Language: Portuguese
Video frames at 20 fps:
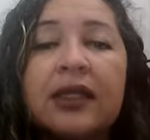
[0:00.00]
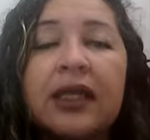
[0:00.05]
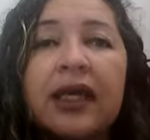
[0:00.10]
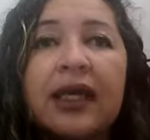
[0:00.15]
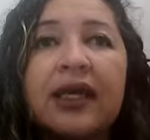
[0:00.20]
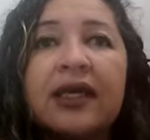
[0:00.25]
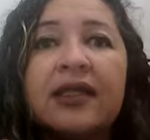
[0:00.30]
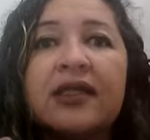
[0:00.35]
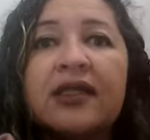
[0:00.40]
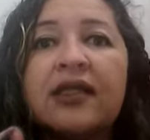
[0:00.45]

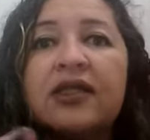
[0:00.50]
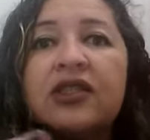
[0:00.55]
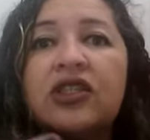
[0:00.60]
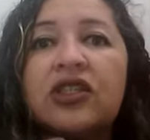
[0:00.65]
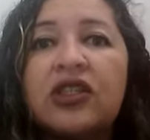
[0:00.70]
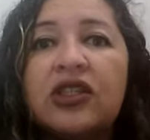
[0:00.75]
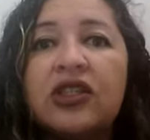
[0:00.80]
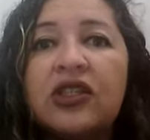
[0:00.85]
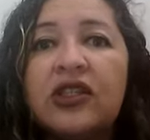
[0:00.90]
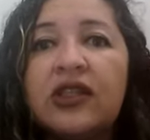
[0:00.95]
década
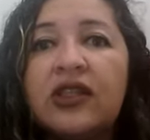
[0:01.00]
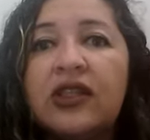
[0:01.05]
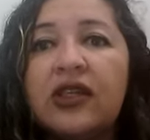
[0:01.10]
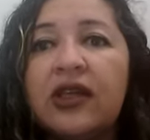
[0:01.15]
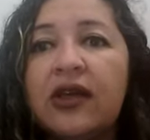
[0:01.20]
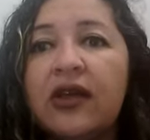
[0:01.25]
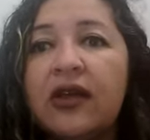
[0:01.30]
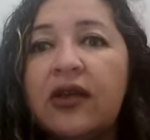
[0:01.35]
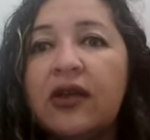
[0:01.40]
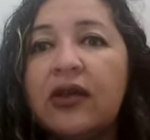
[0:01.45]
de
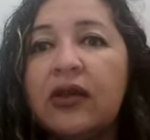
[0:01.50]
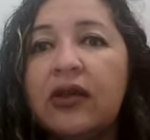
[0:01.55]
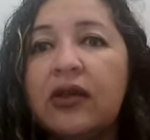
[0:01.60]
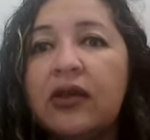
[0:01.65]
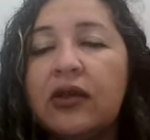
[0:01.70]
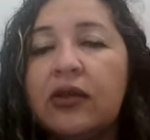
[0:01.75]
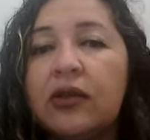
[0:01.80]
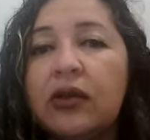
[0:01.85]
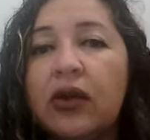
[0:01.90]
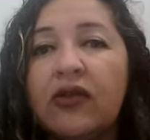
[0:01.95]

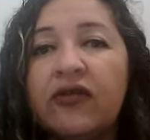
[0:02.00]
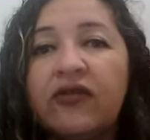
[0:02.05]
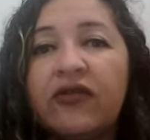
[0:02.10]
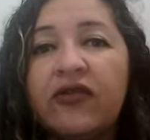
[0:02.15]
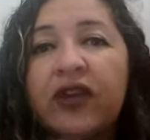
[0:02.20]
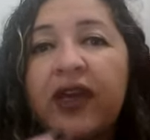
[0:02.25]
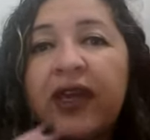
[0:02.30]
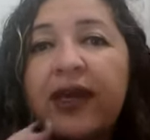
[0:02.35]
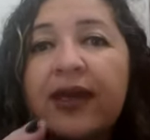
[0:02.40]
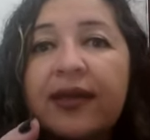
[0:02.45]

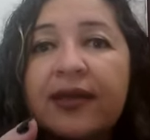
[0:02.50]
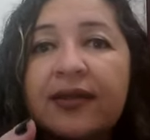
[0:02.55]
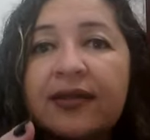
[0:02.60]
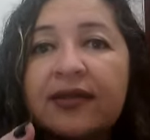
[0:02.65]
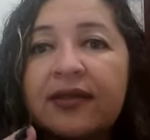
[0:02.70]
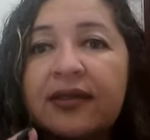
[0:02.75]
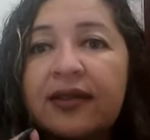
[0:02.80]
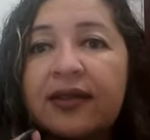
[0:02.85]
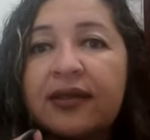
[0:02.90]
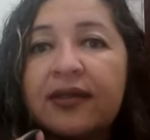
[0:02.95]

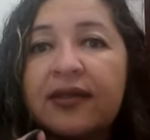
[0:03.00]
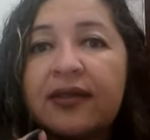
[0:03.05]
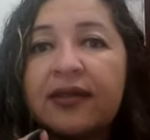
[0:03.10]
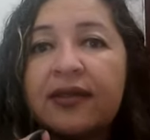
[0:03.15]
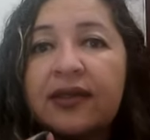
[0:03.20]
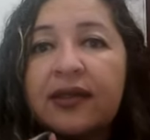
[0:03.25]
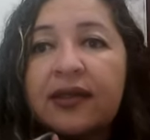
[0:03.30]
90,